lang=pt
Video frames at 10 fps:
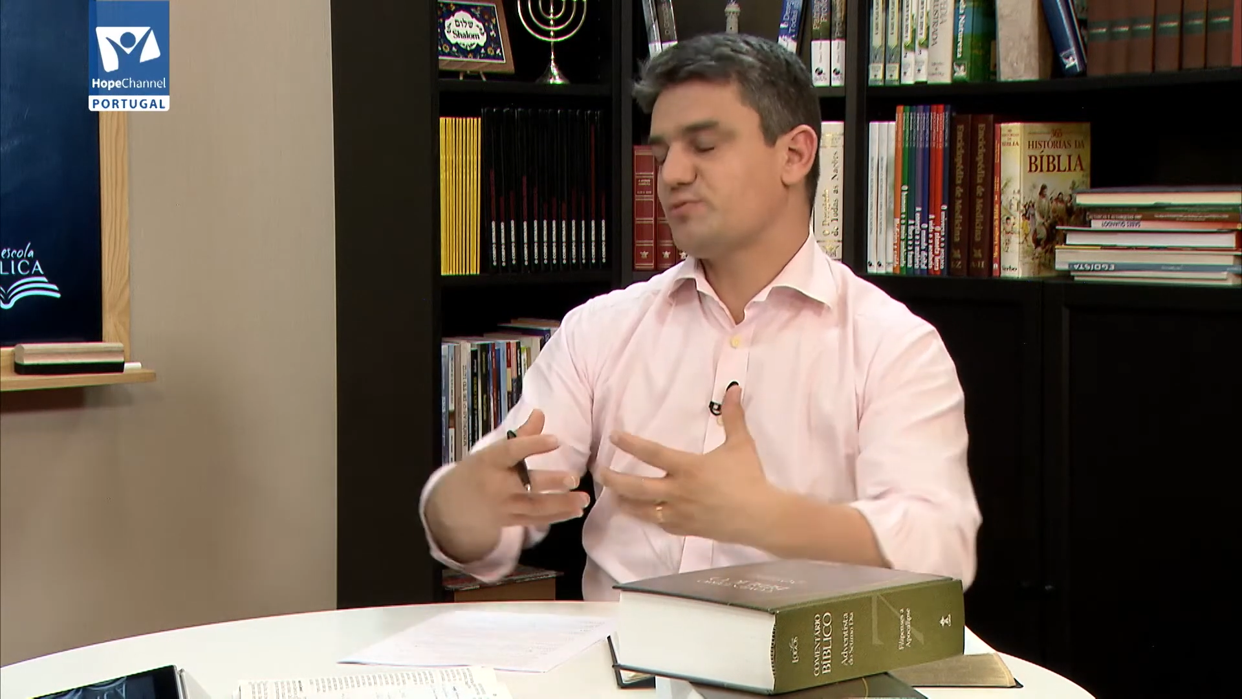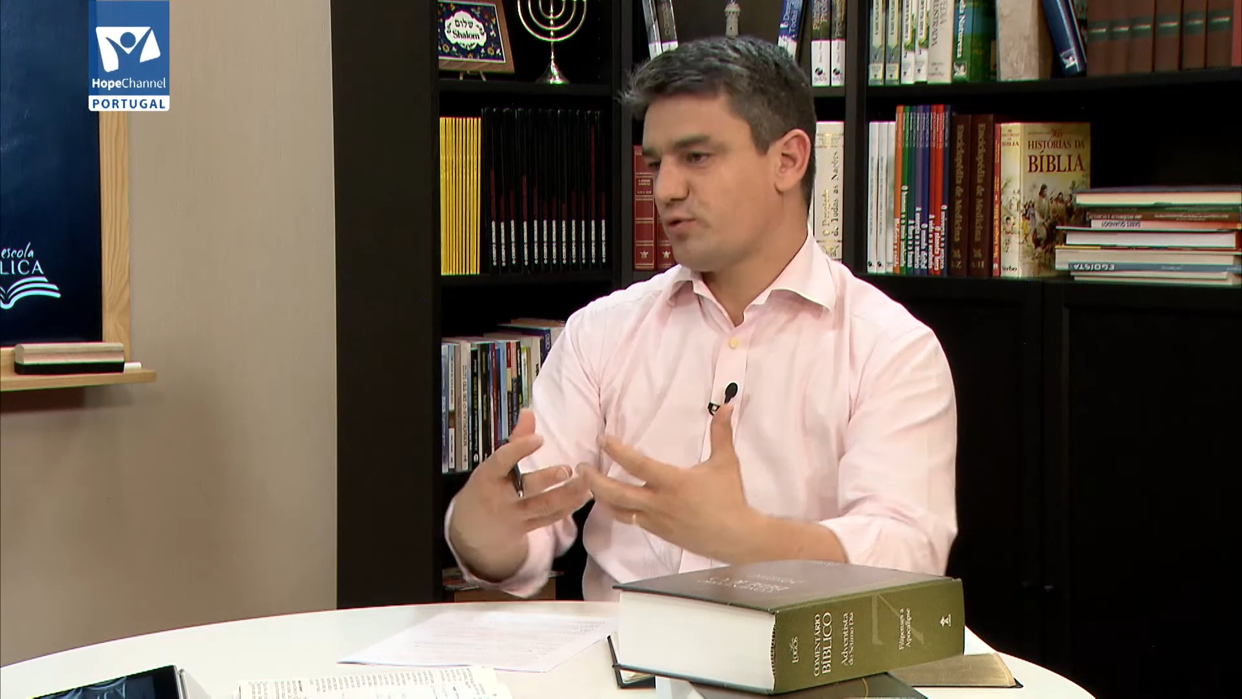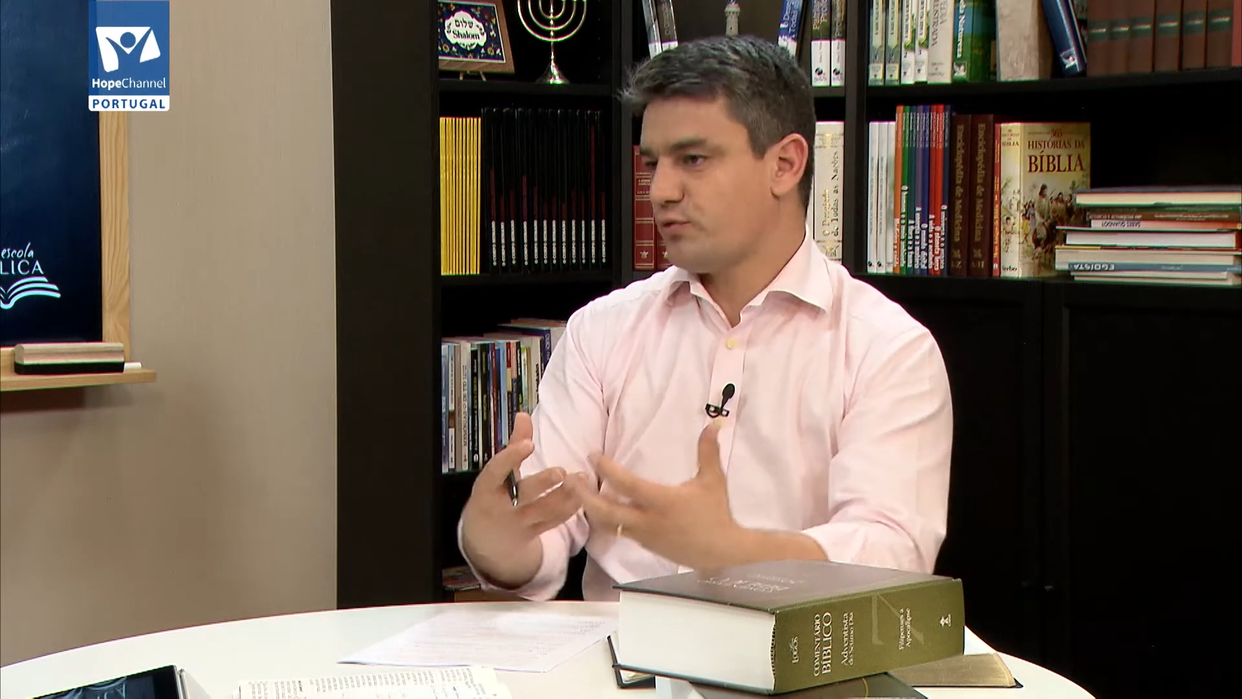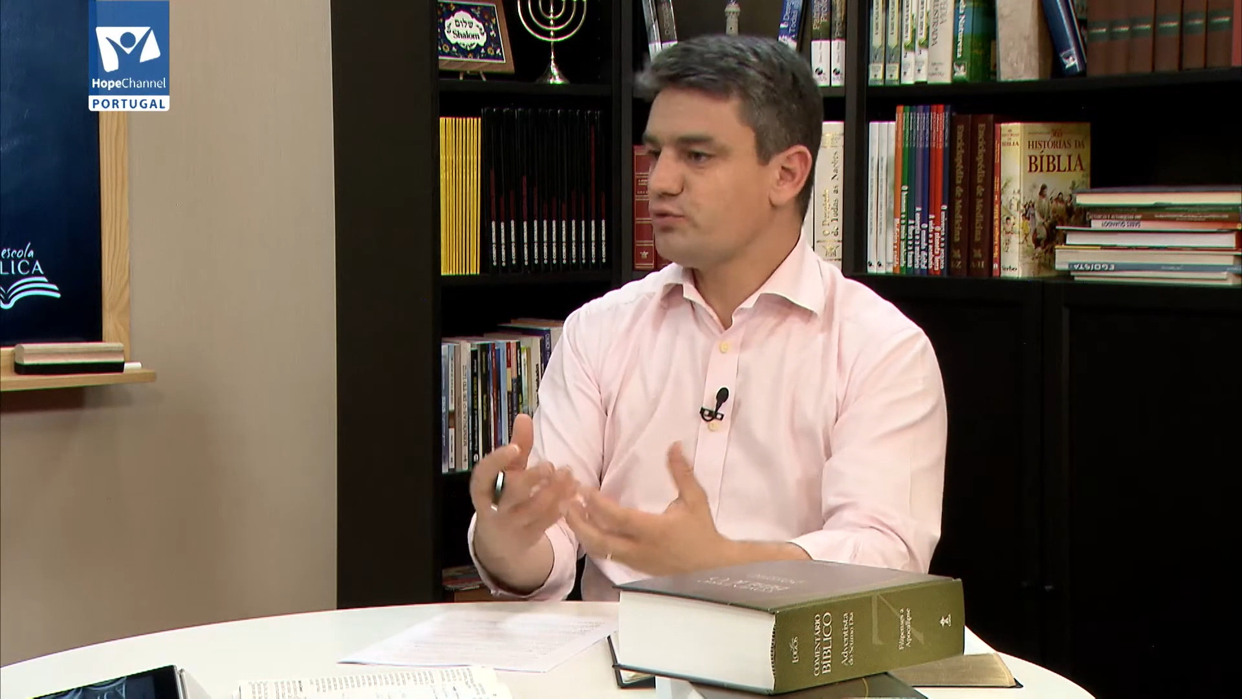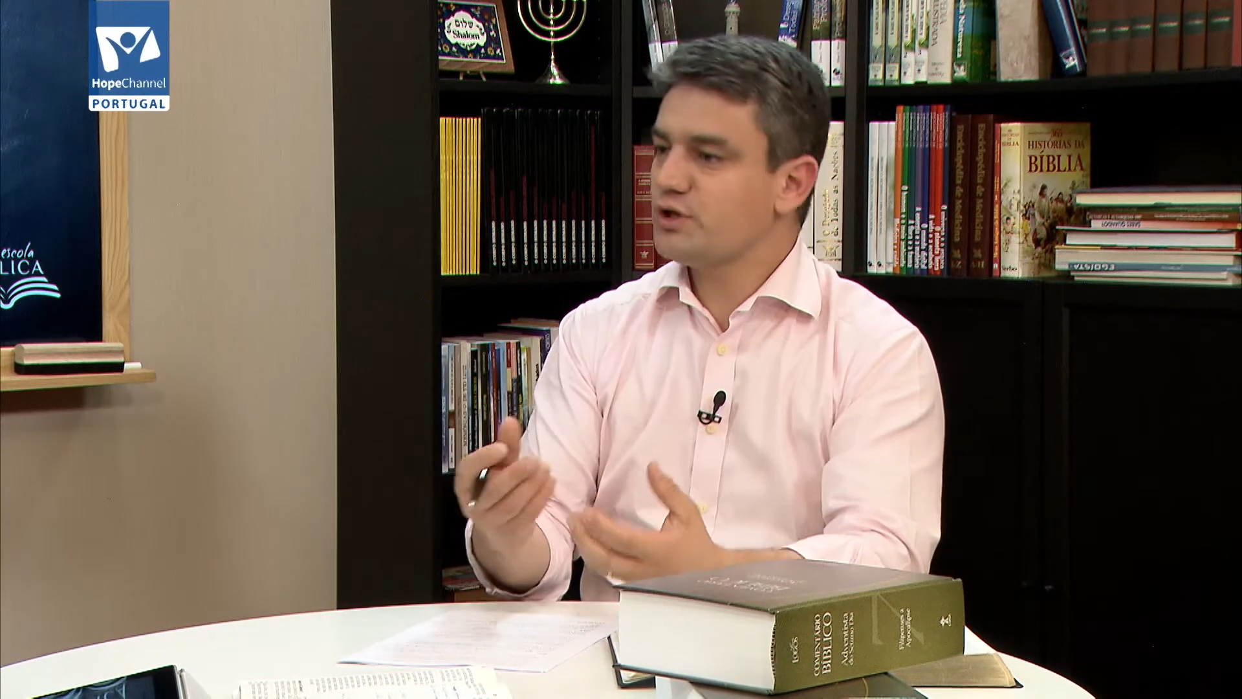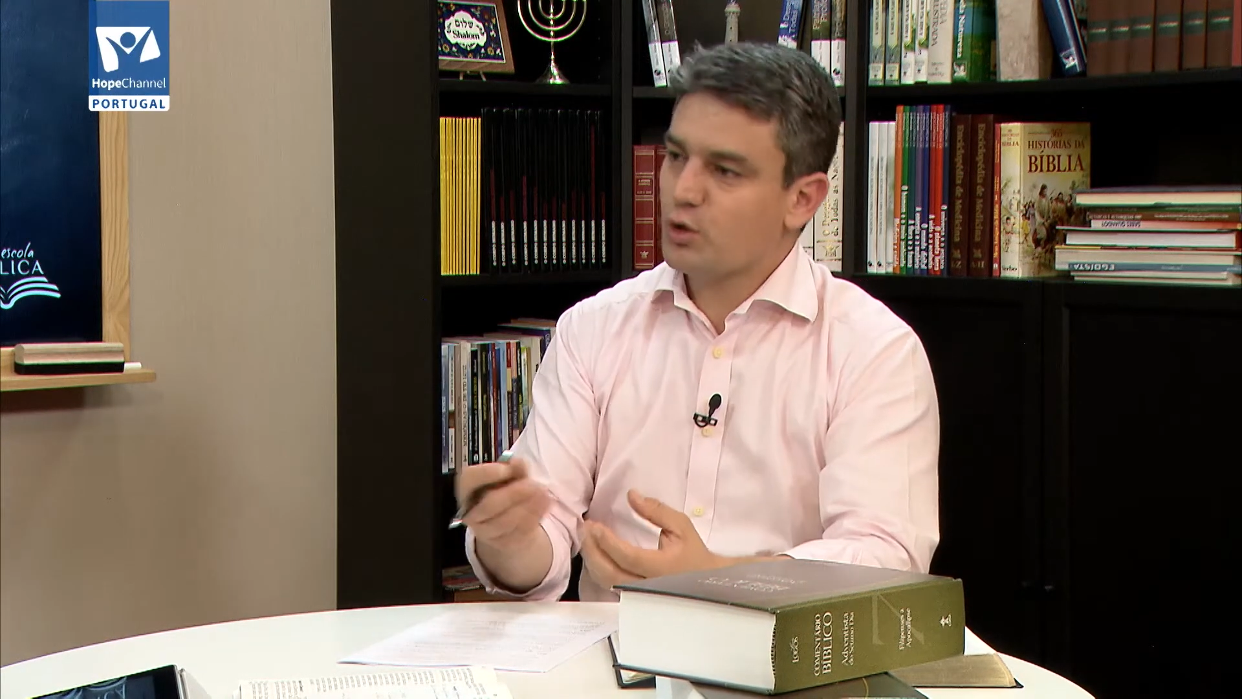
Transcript: profunda e